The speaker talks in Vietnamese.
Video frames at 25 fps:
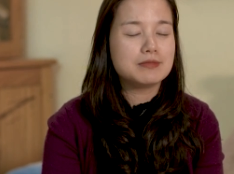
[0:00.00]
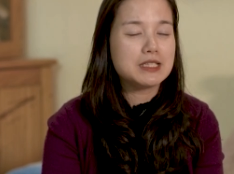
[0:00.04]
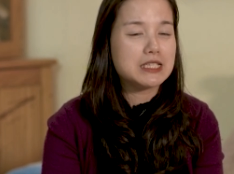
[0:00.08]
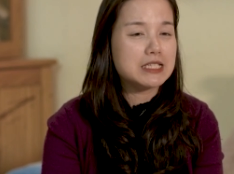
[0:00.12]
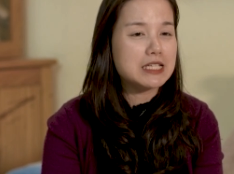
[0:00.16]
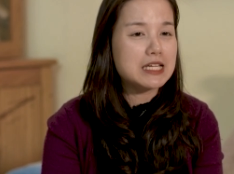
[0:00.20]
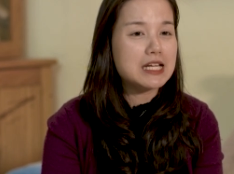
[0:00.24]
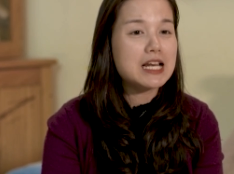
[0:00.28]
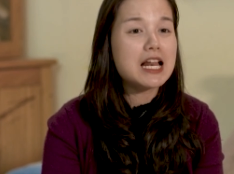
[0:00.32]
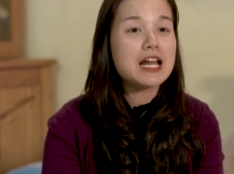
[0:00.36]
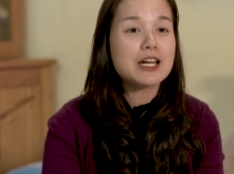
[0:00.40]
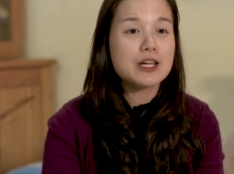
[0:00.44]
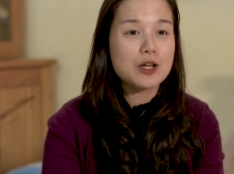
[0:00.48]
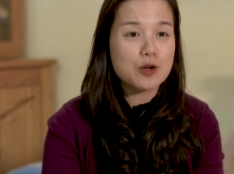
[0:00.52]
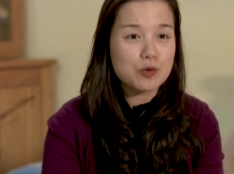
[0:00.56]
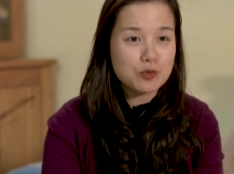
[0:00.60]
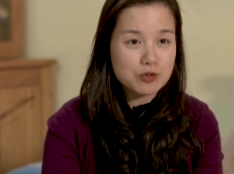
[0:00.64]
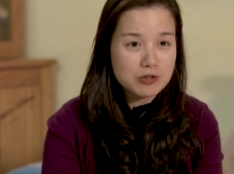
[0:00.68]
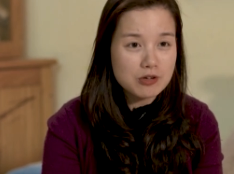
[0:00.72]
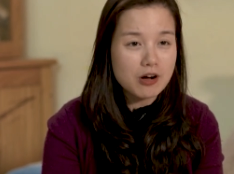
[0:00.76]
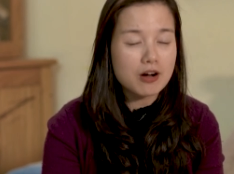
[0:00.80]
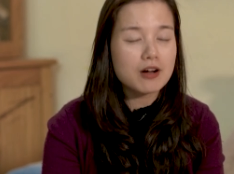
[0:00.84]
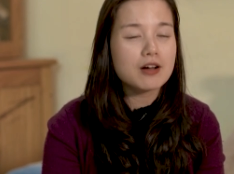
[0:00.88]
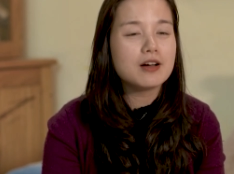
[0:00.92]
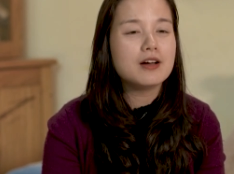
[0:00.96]
mình nghĩ là đều
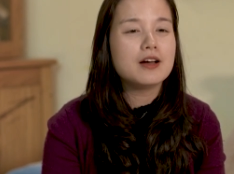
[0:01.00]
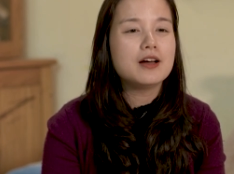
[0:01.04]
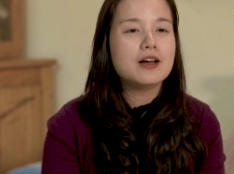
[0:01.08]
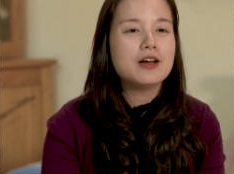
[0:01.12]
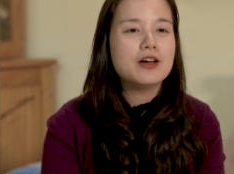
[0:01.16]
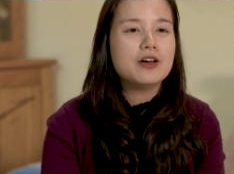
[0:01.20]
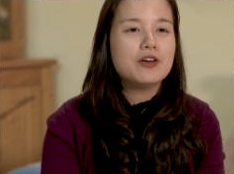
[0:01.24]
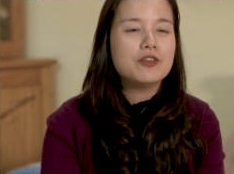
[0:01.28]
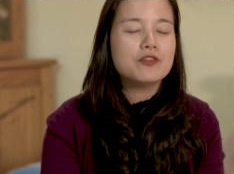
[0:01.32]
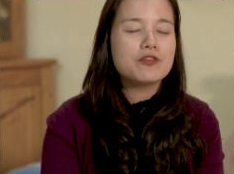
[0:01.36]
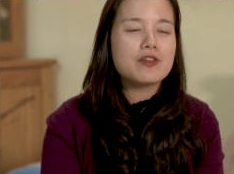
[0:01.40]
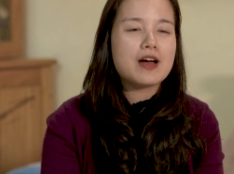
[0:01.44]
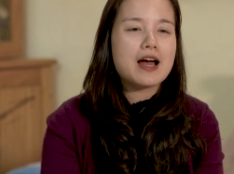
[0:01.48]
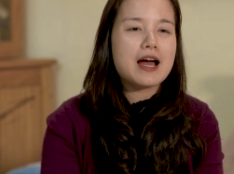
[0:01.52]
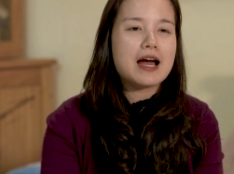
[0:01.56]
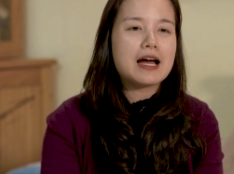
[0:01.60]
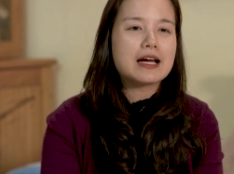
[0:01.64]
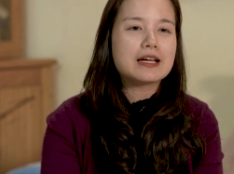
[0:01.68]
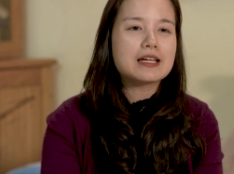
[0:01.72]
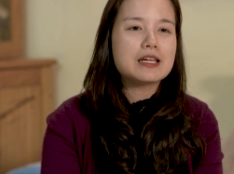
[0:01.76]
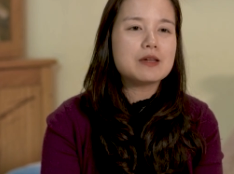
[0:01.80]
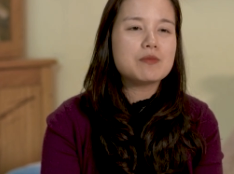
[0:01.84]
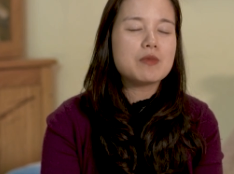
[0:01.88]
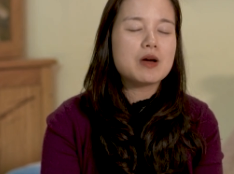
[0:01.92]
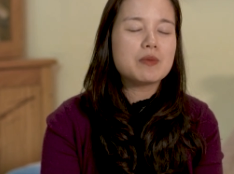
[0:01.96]
được
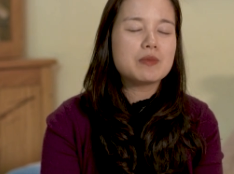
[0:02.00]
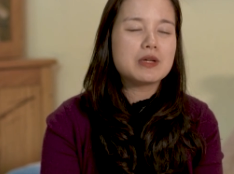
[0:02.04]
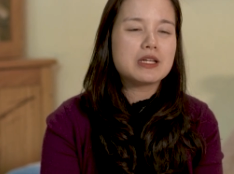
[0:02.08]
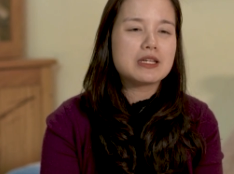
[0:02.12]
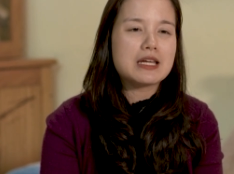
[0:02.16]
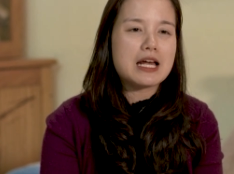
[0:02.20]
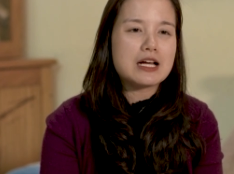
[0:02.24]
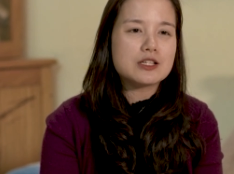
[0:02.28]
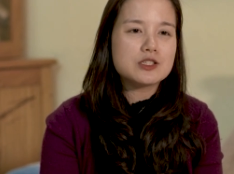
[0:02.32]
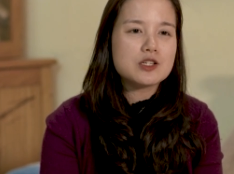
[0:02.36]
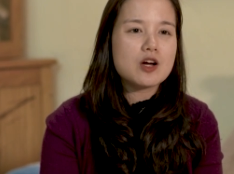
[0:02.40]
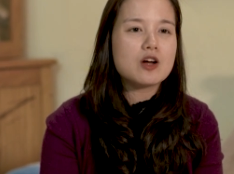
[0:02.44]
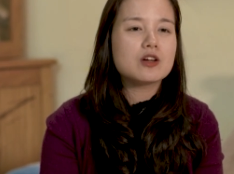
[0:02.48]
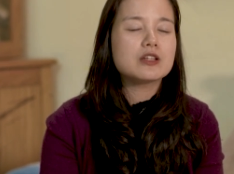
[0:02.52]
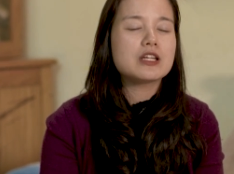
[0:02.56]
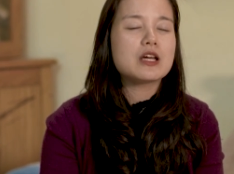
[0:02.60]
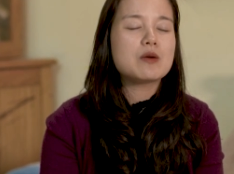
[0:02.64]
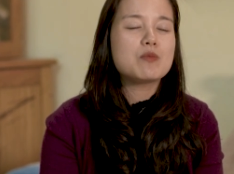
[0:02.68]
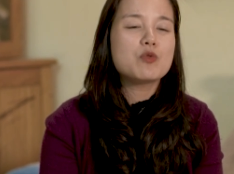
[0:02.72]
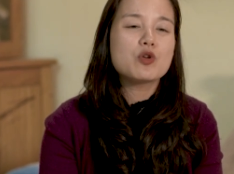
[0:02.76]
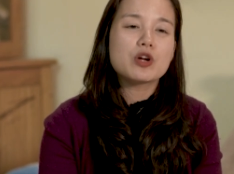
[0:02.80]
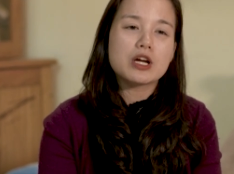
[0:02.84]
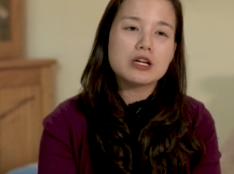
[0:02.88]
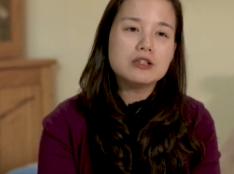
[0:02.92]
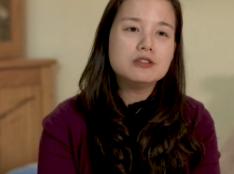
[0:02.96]
và khi mà mình đã chọn
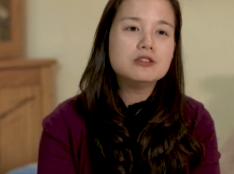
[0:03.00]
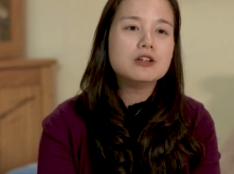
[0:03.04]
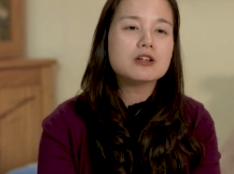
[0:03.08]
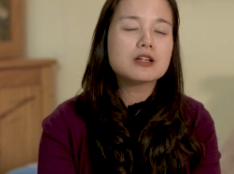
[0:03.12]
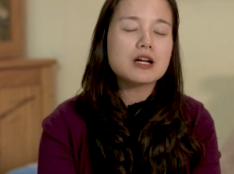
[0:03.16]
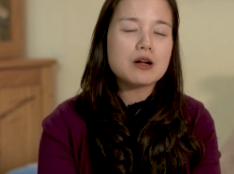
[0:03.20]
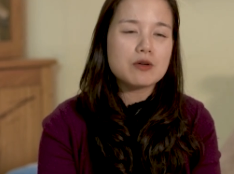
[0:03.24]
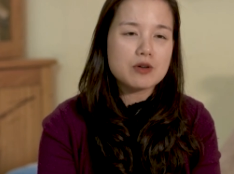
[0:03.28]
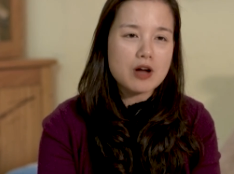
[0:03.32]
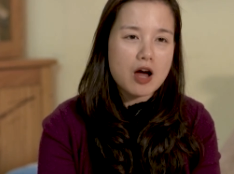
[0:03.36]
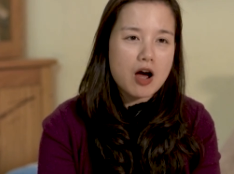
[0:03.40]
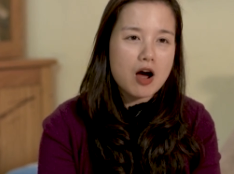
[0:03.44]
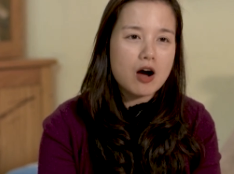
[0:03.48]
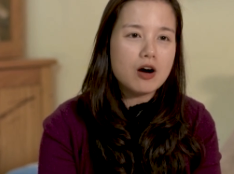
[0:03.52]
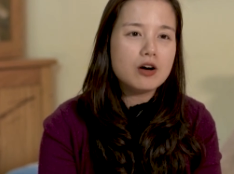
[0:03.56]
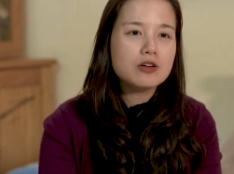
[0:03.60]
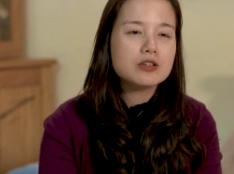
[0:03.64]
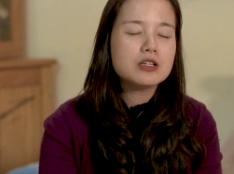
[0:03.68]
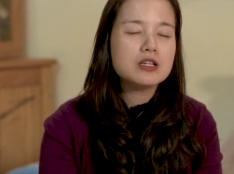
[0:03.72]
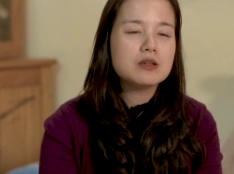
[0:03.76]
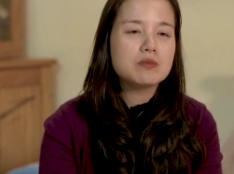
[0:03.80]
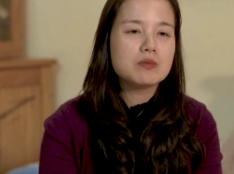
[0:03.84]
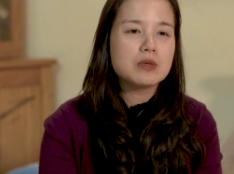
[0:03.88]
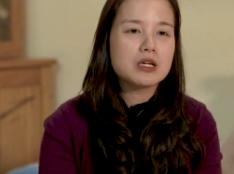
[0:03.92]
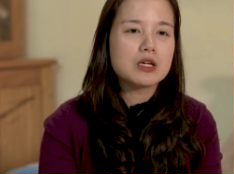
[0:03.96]
theo một cái hướng nào
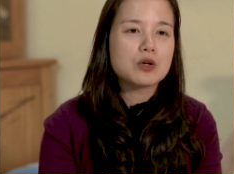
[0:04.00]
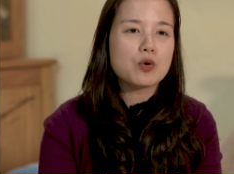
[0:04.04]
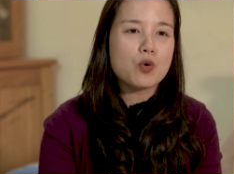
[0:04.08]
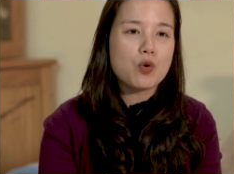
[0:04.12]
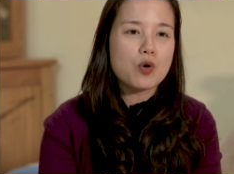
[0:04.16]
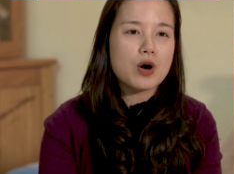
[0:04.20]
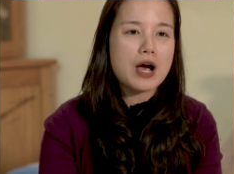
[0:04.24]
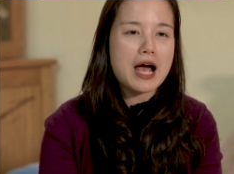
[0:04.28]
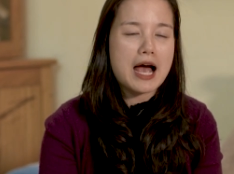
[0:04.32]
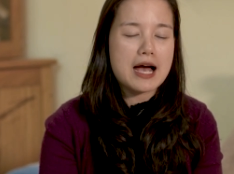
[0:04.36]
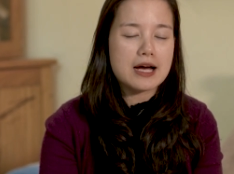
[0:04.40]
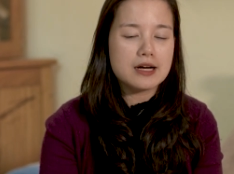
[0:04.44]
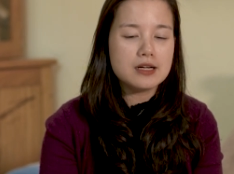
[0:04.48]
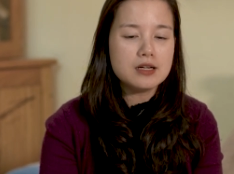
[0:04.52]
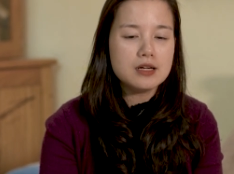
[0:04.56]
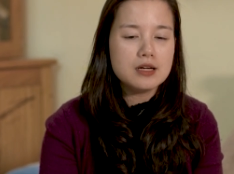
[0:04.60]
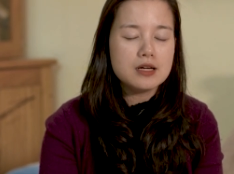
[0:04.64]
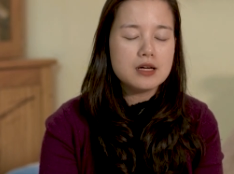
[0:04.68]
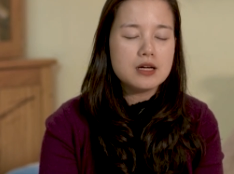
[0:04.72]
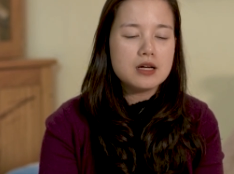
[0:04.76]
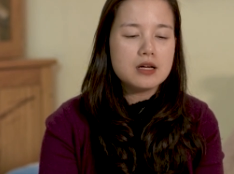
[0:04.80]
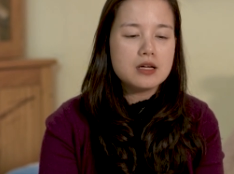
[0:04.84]
đó thì mình cố gắng